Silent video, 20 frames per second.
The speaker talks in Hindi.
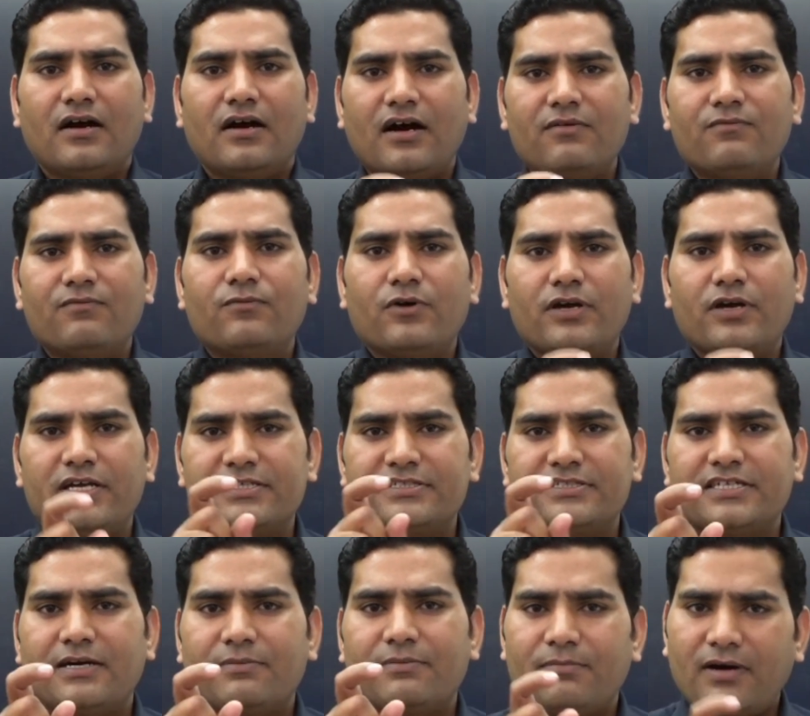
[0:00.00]
अब वो
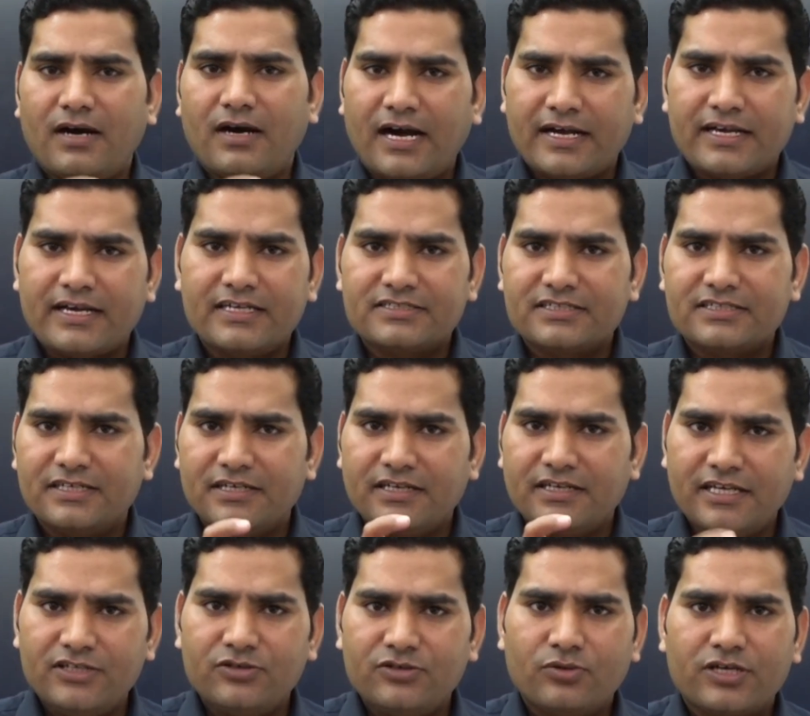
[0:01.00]
एग्ज़ाम आगे से
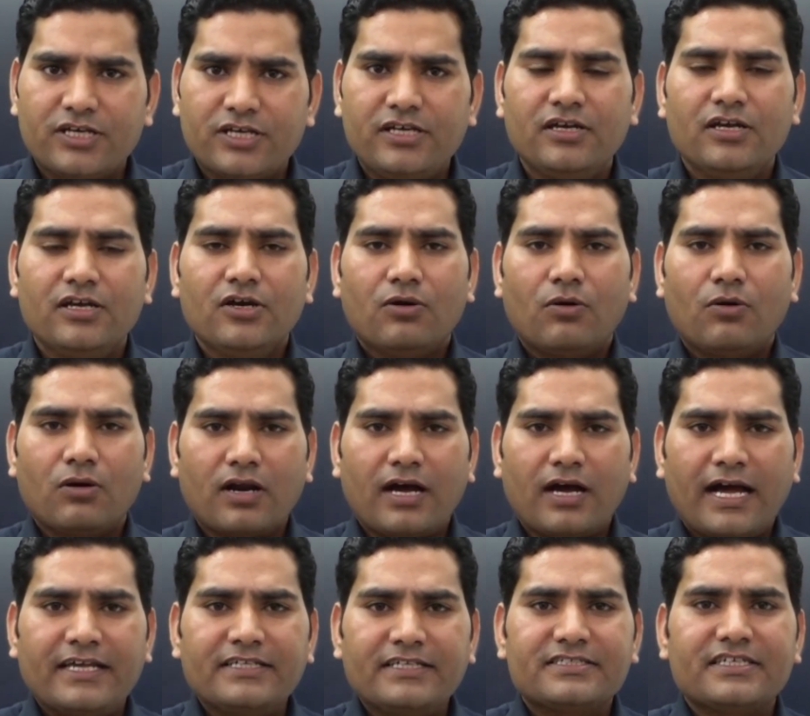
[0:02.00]
नहीं होगी और
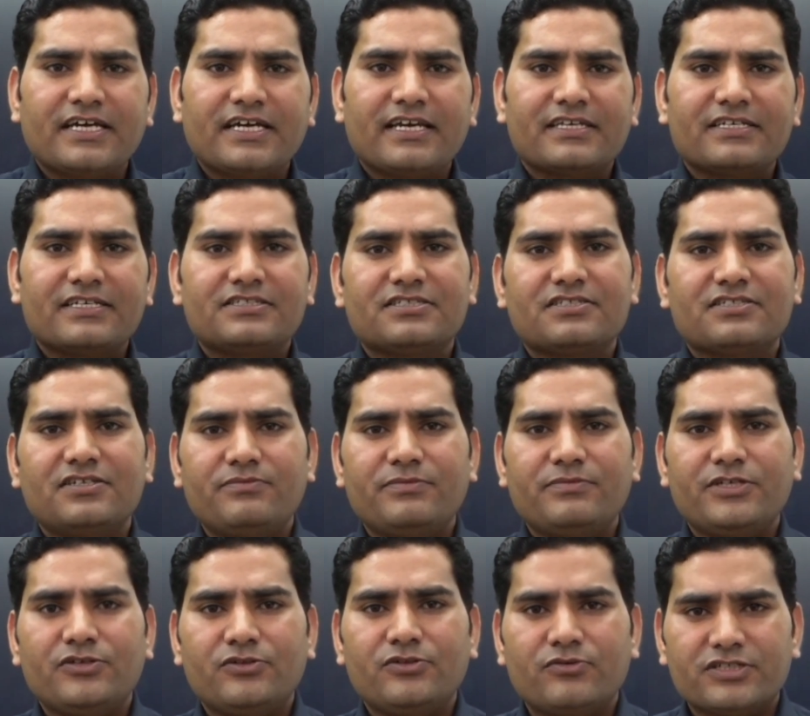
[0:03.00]
आईसीआर की जितनी
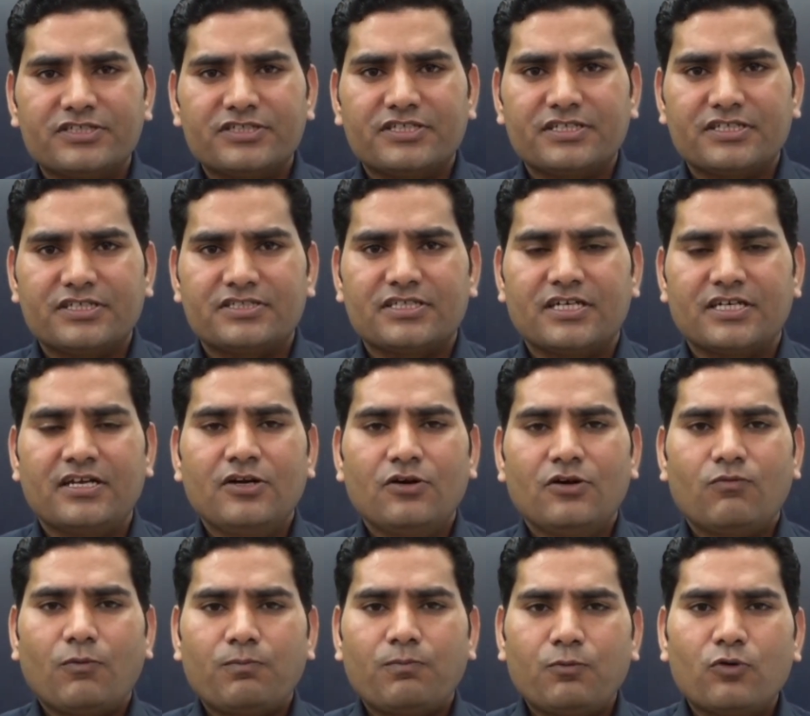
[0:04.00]
भी यूनिवर्सिटीज़ है
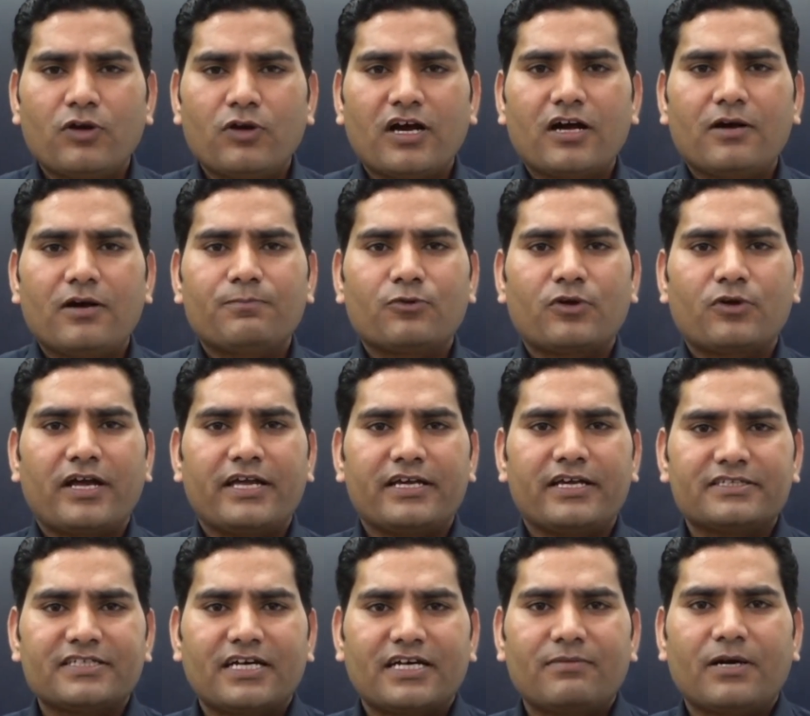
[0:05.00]
वो पूरा का पूरा
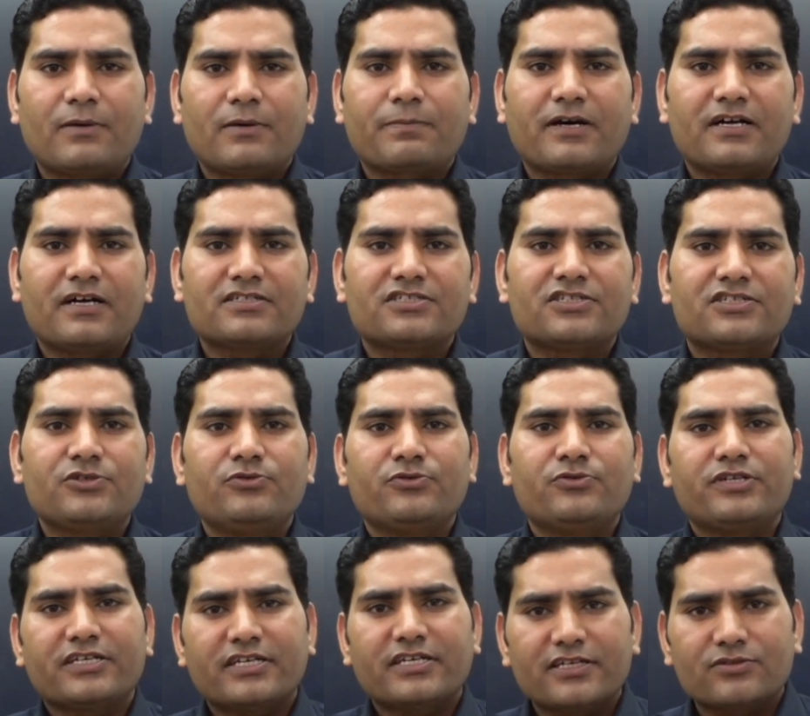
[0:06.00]
एग्ज़ाम आपका
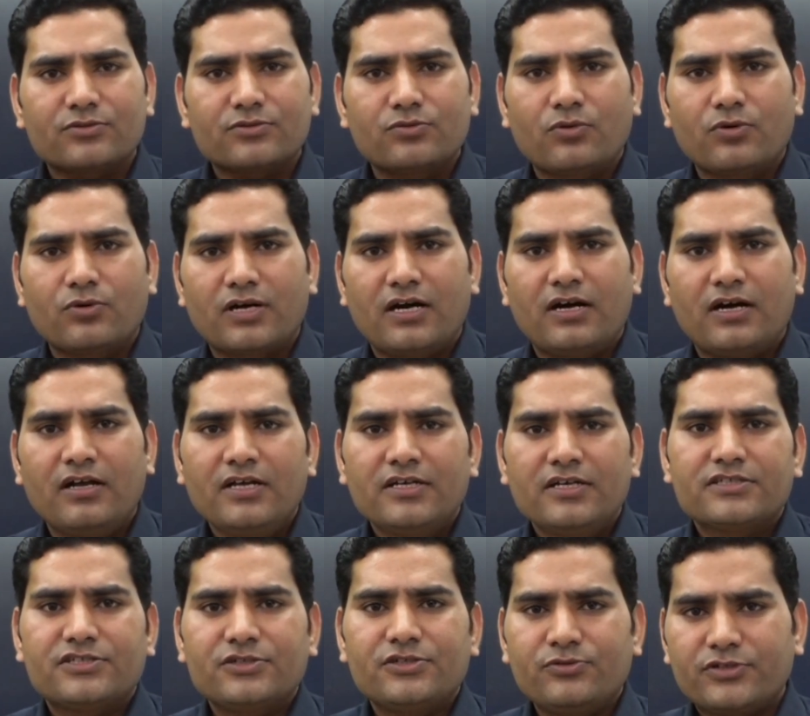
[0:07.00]
सीयूटी के थ्रू होगा
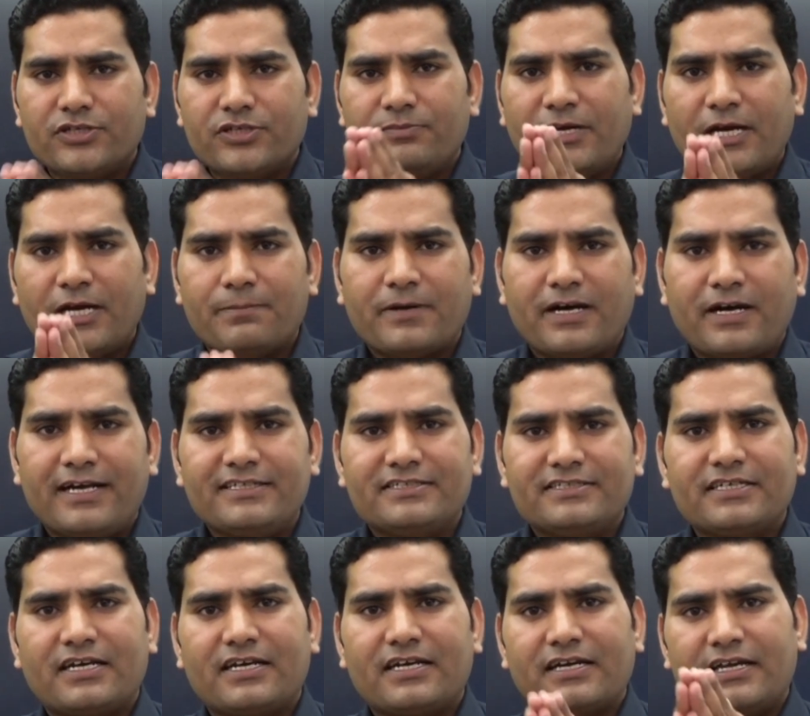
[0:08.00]
सीयूटी में आपका
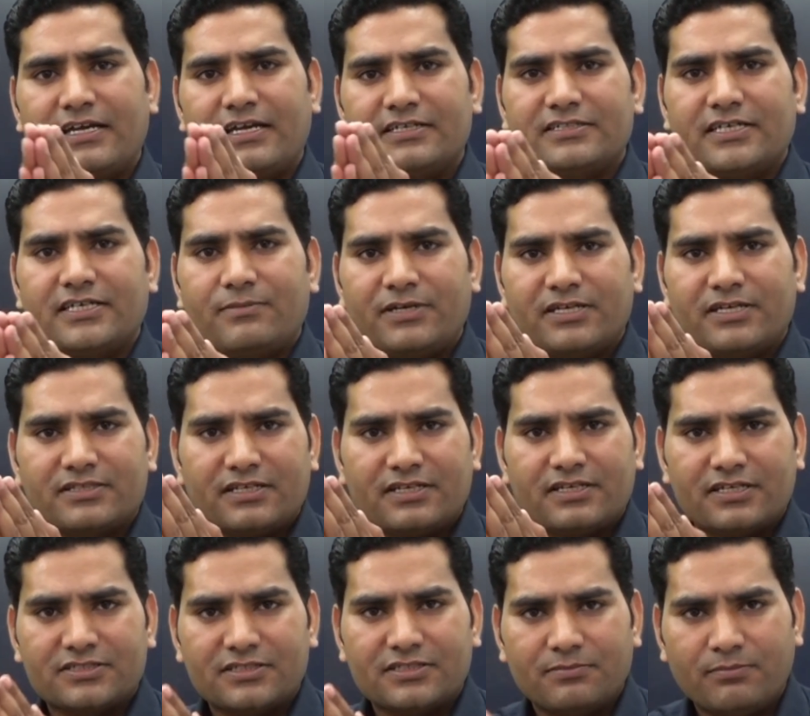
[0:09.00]
आईसीआर का एग्ज़ाम एक
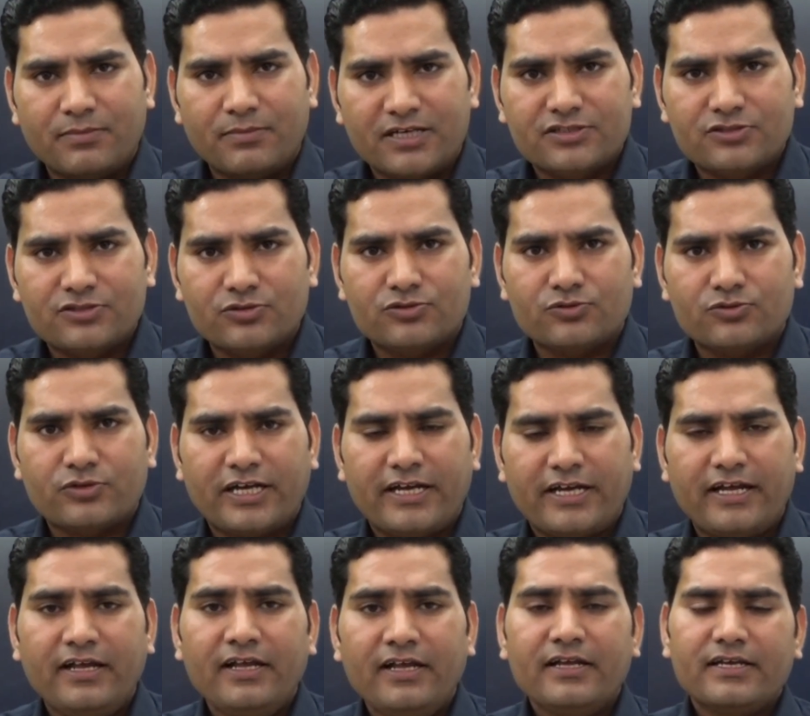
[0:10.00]
तरीके से मर्ज हो चुका
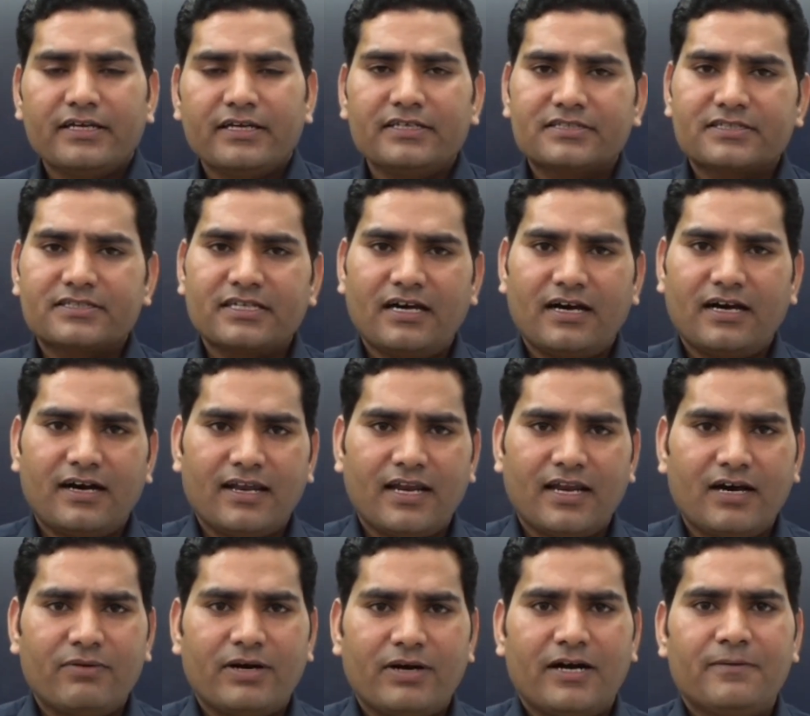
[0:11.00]
है इसके
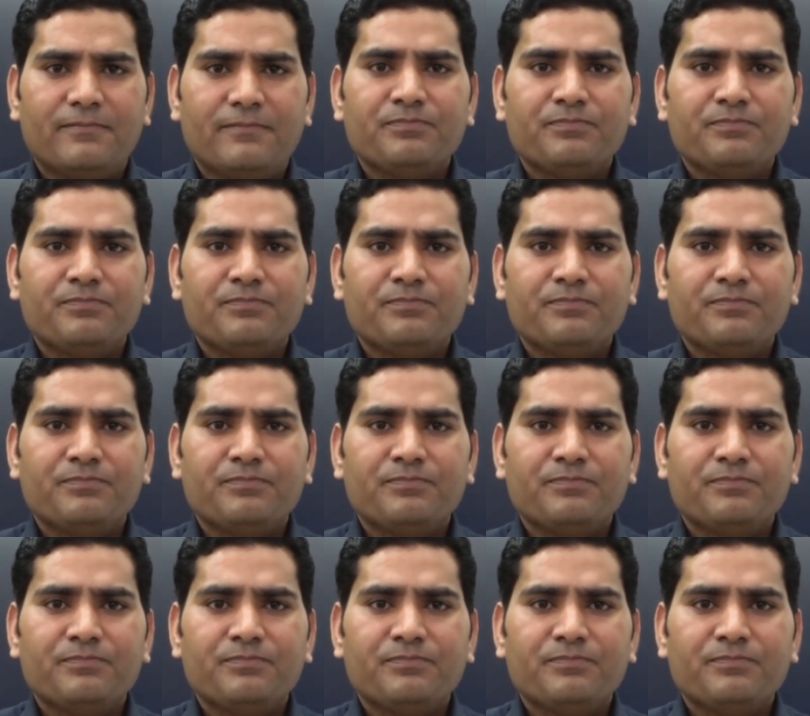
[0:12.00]
अलावा